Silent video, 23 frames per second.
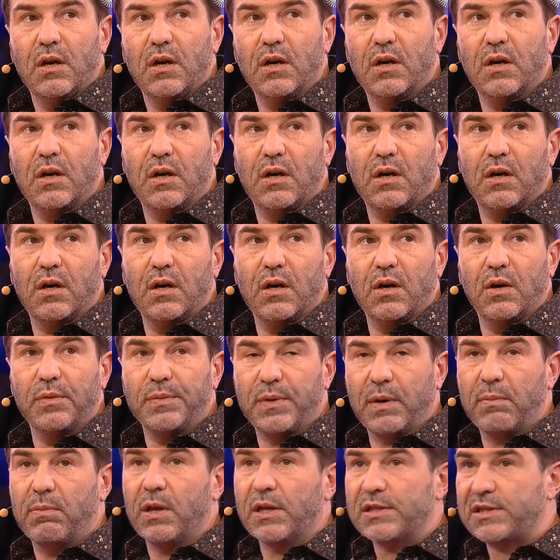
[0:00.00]
у
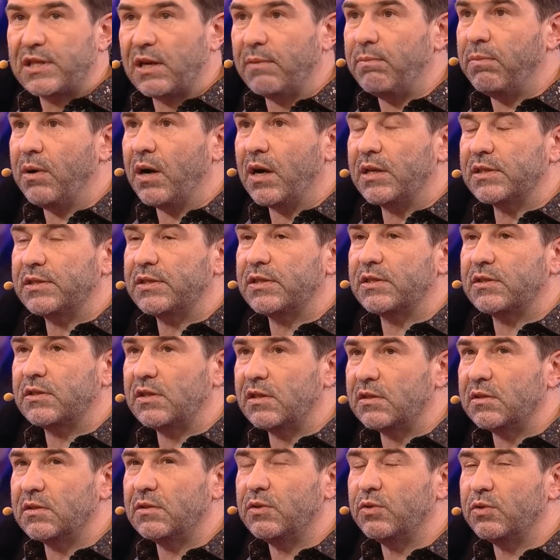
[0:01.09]
меня была собака,
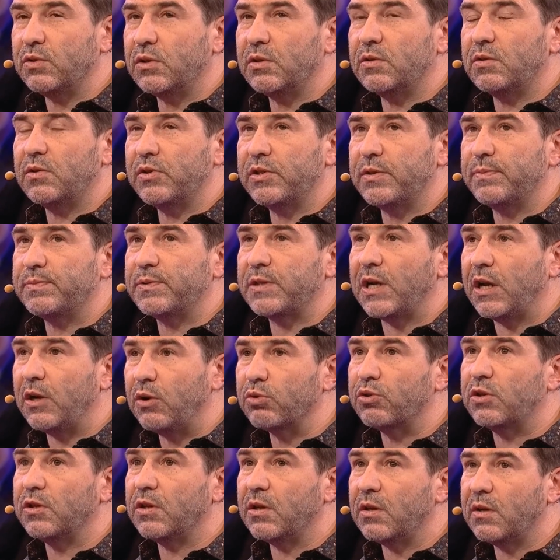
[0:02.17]
ну, то, есть
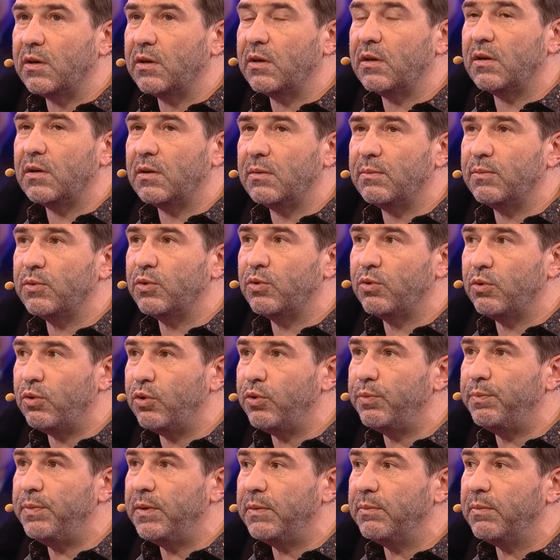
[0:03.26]
абсолютно мною
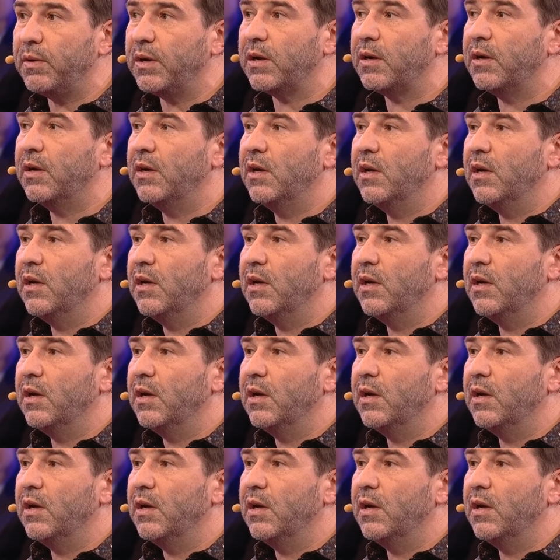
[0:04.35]
любимая.